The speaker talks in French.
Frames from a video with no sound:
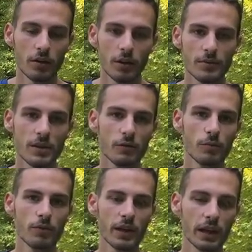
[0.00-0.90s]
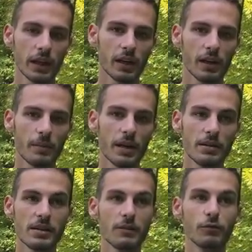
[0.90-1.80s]
comme ça, vous pouvez écrire un mail
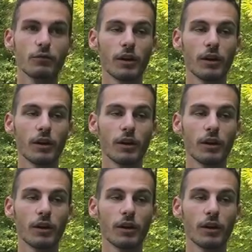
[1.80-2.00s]
si vous